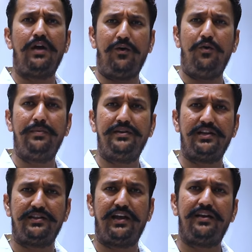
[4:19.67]
गाँव में
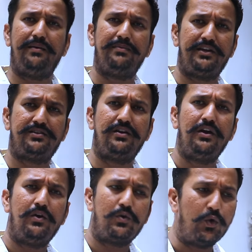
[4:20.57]
चलता है ना हम तो हाँ,
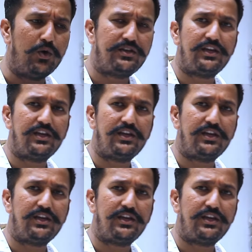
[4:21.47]
हाँ, रोड हाँ।